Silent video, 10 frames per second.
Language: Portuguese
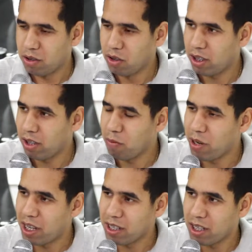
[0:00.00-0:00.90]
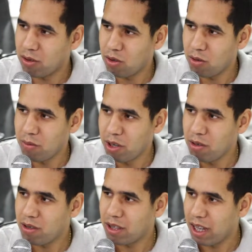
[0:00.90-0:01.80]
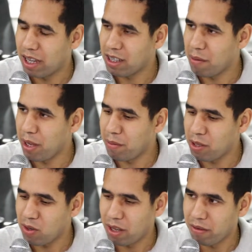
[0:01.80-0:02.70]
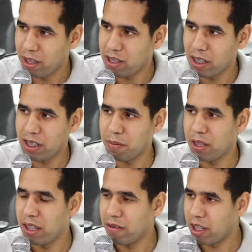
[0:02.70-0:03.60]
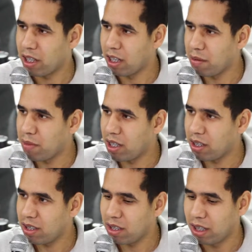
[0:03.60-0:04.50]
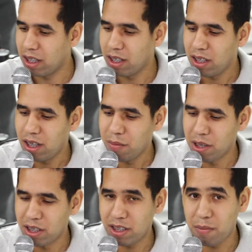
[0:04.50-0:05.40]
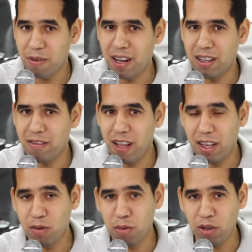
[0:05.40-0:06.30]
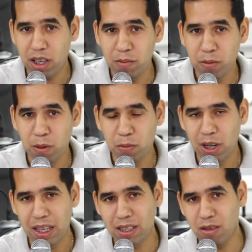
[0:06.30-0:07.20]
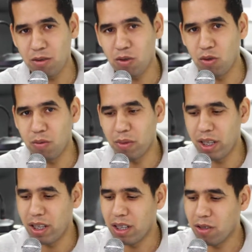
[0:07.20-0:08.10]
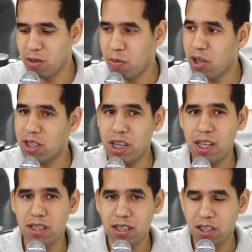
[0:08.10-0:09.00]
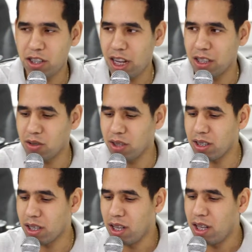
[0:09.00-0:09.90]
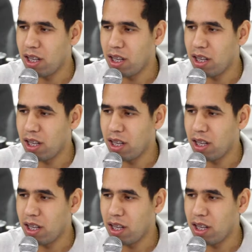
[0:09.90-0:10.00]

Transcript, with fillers: Jota, é um prazer todo meu estar tá recebendo mais uma vez a equipe da TV Câmara, né, para a gente estar tá falando um pouquinho para a população sobre os projetos, as indicações.